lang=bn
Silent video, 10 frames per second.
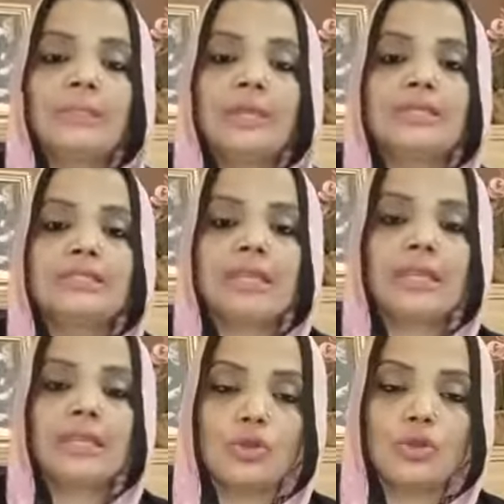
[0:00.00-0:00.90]
আপনার
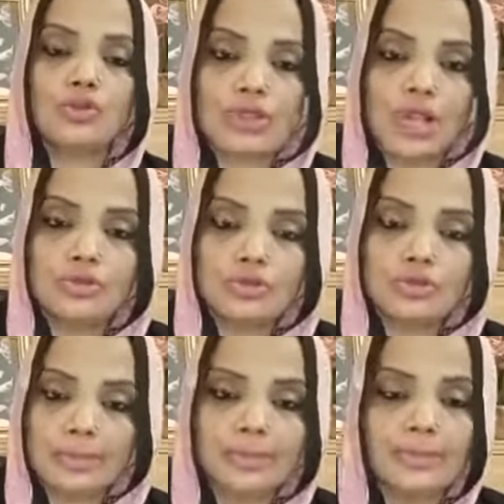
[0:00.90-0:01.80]
ইনশাল্লাহ সৎ সাহস
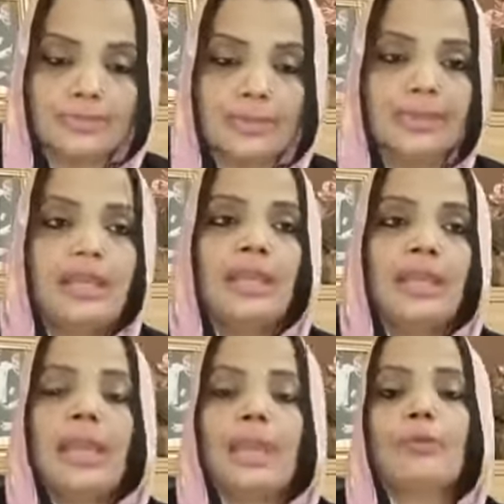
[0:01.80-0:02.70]
আপনার থাকবে
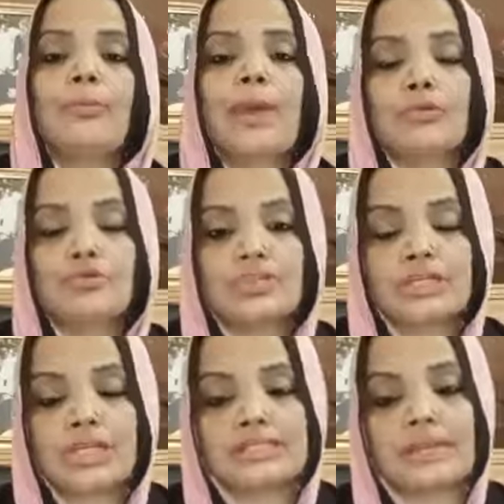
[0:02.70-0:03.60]
এবং
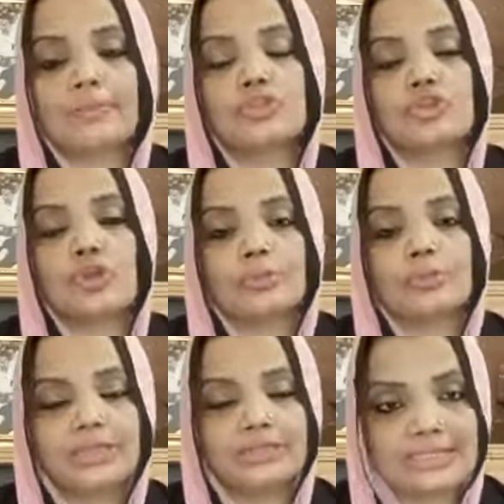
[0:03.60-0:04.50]
মানুষের কাছে আপনি
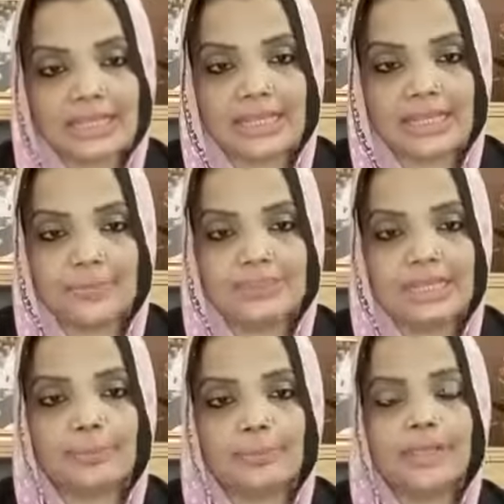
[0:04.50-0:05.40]
জবাবদিহিতার জায়গায় আপনি
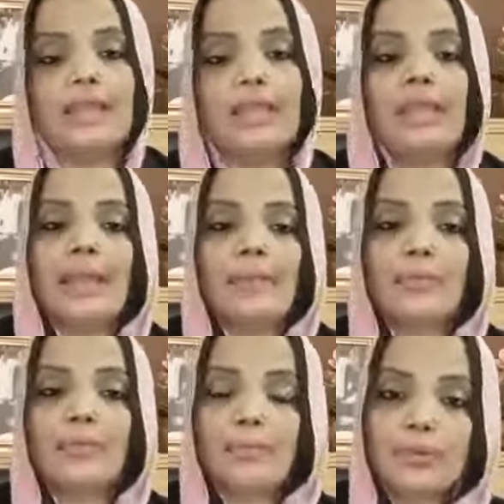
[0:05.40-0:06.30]
থাকবেন
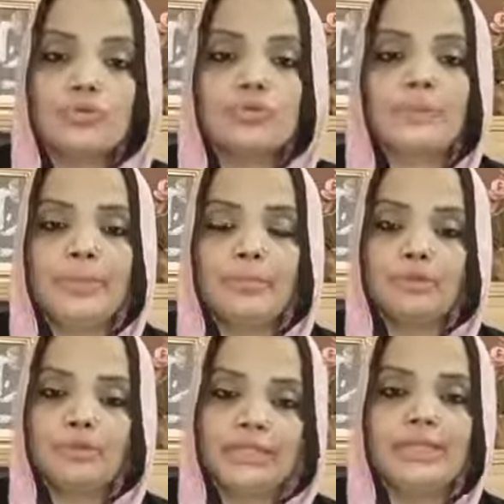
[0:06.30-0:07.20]
এবং মানুষের
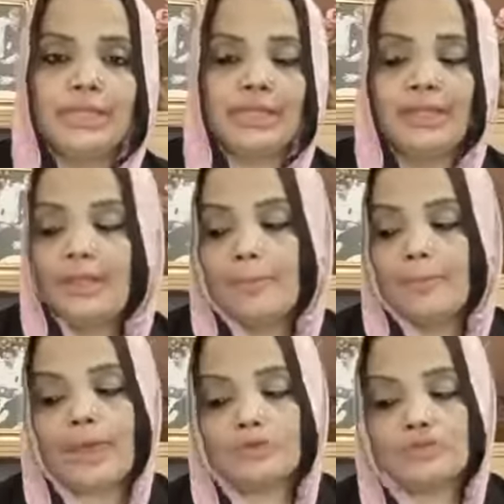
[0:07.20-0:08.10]
বিপদের দিনে
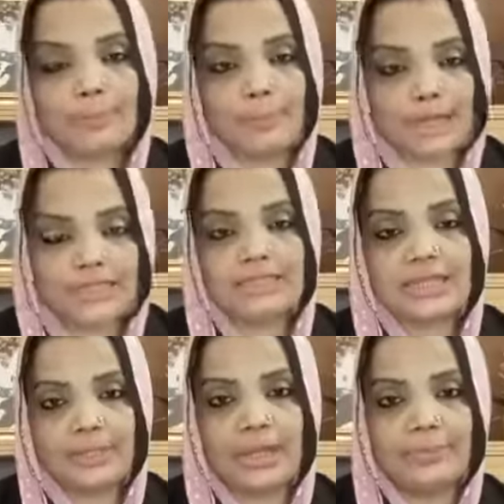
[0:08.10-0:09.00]
মানুষের পাশে
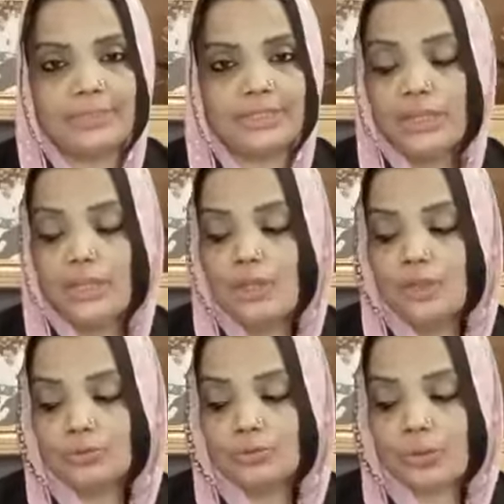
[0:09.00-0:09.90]
থাকবেন আপনি
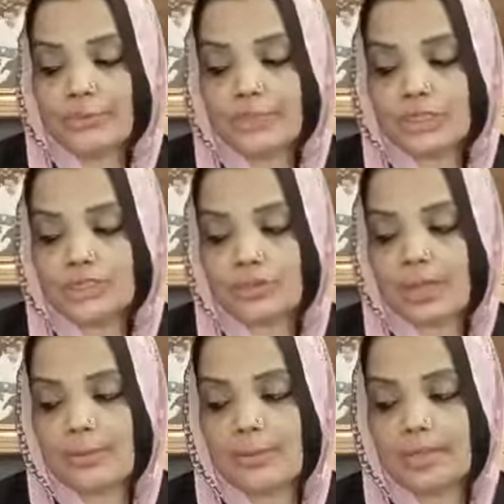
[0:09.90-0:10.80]
তো আমি
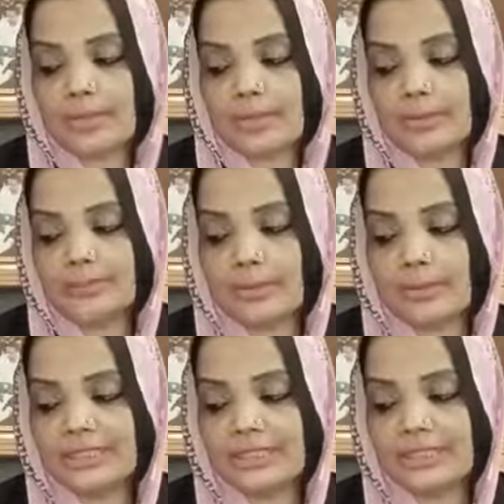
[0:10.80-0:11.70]
আসলে আমার
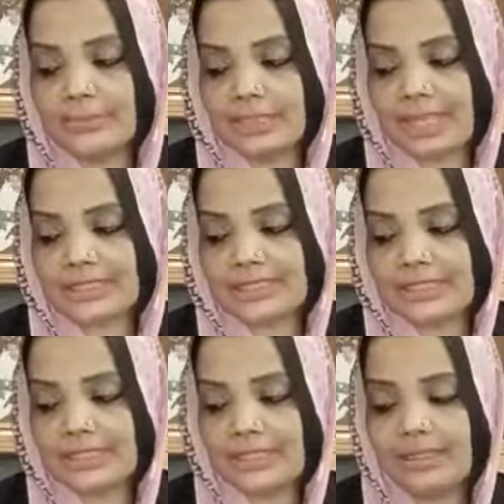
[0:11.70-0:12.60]
আমার তিন মেয়ে এক
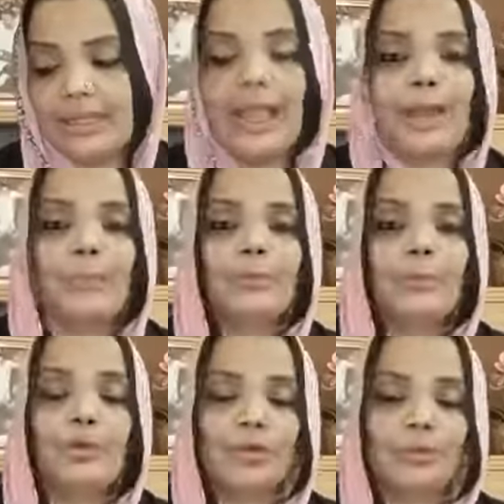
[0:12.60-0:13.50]
ছেলে আমার
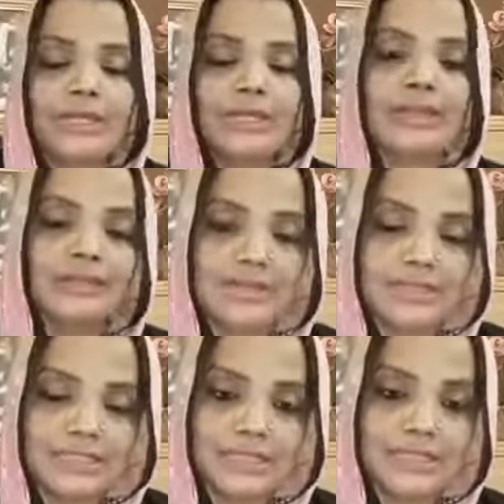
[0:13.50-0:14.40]
বড় মেয়ে ঢাকা
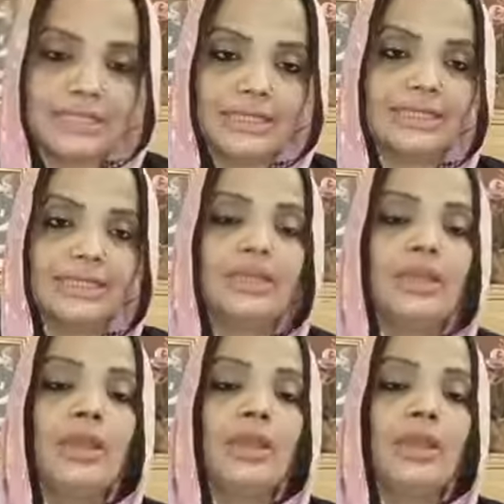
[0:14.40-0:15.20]
ইউনিভার্সিটি থেকে সে